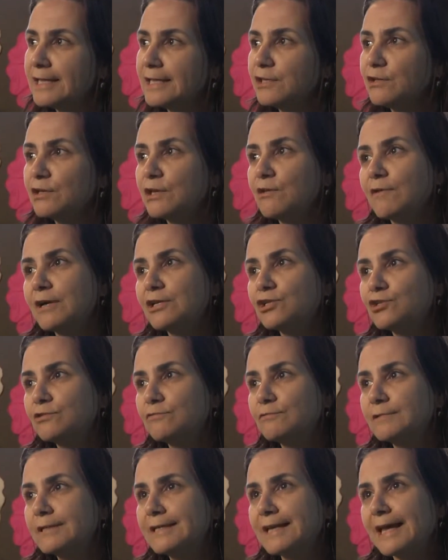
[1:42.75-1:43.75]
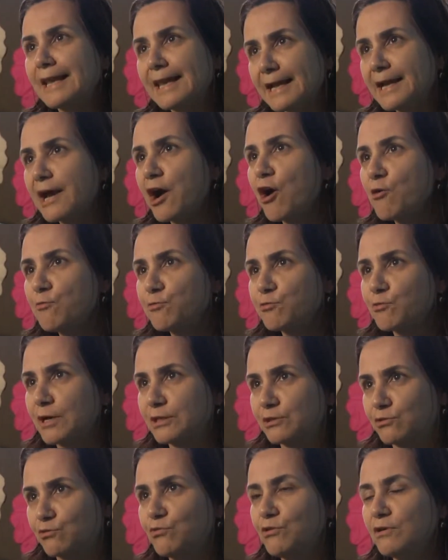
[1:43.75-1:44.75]
E que eu acho que é legal para o
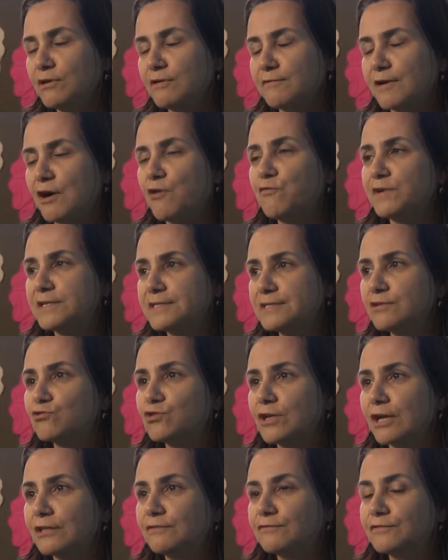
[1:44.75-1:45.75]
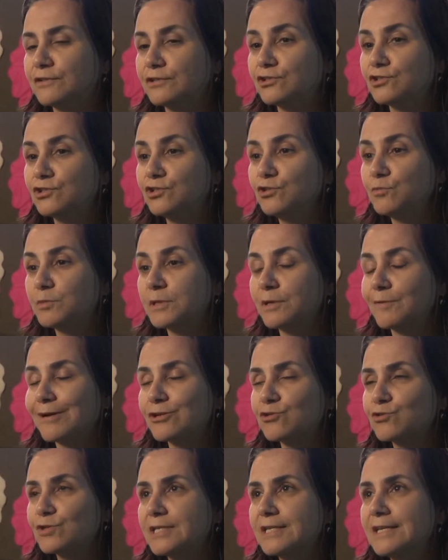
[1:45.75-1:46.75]
ator, ao fazer o teatro infantil, porque eu
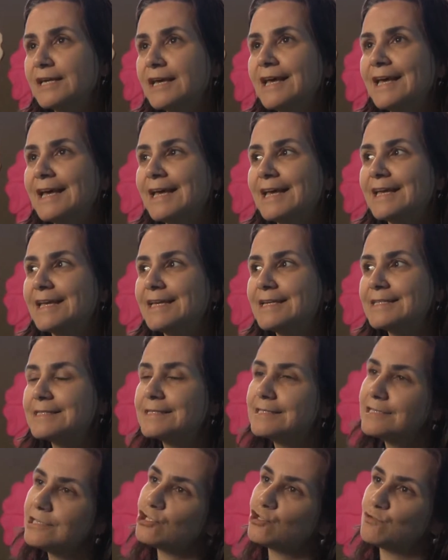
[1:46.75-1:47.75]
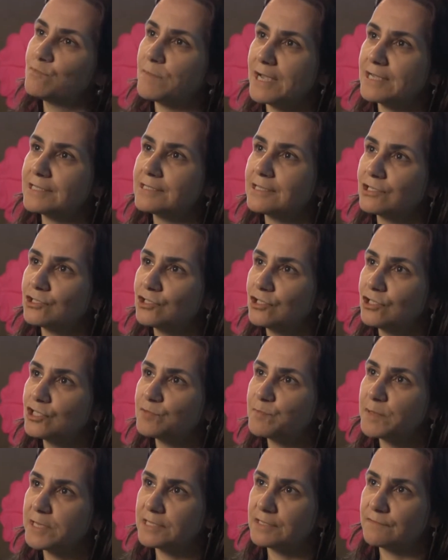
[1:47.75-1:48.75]
acho que exige mais da gente
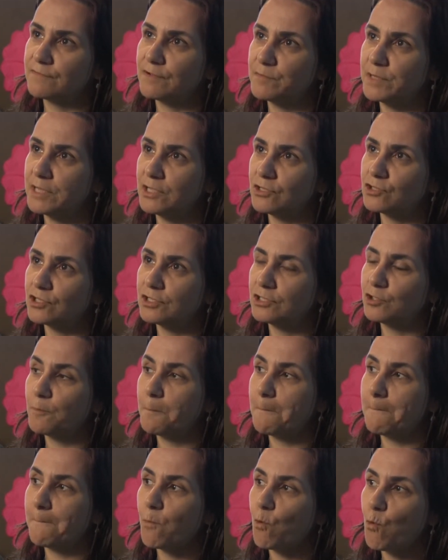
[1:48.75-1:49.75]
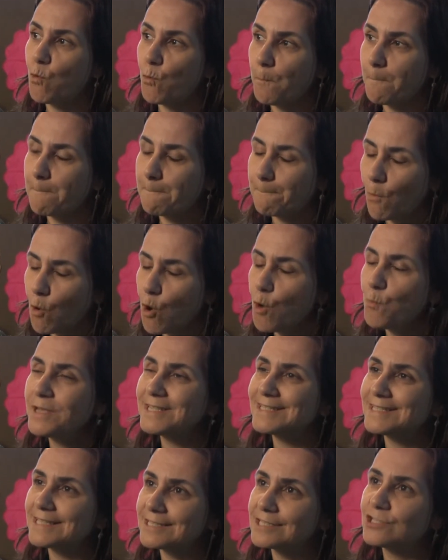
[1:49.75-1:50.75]
expressivamente. Então, como
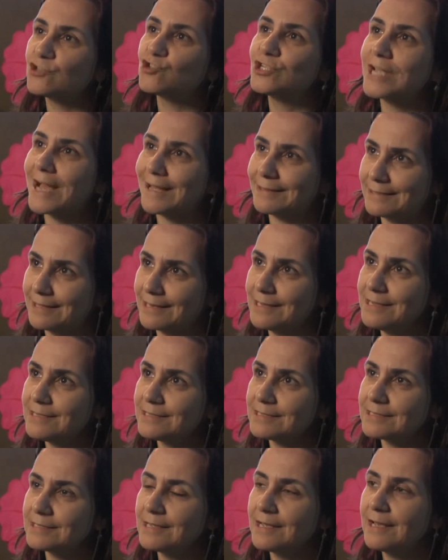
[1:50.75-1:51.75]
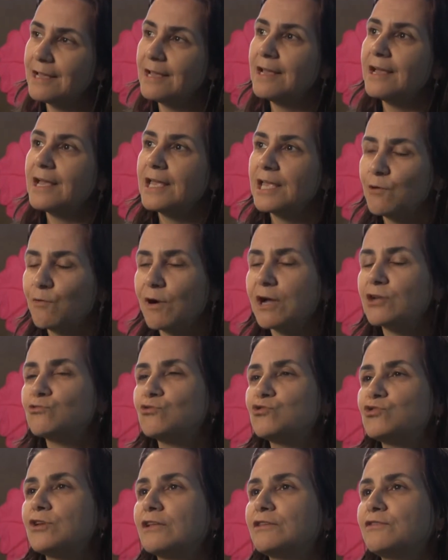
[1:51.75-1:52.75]
exercício de atriz, eu acho
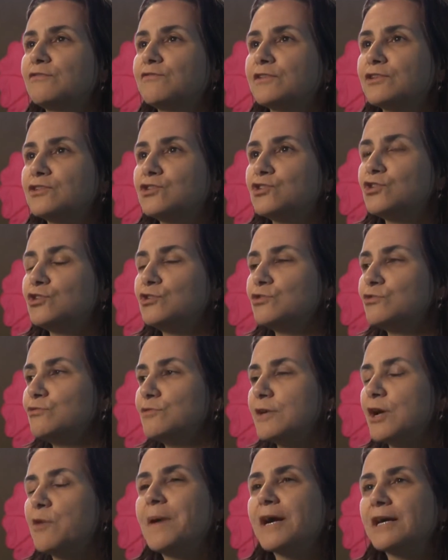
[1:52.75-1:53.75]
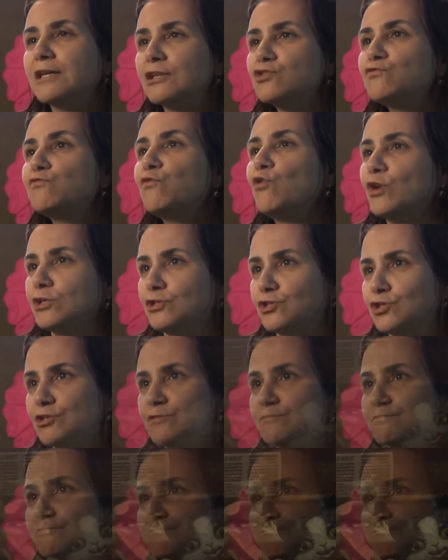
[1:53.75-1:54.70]
que o teatro infantil é uma grande fonte.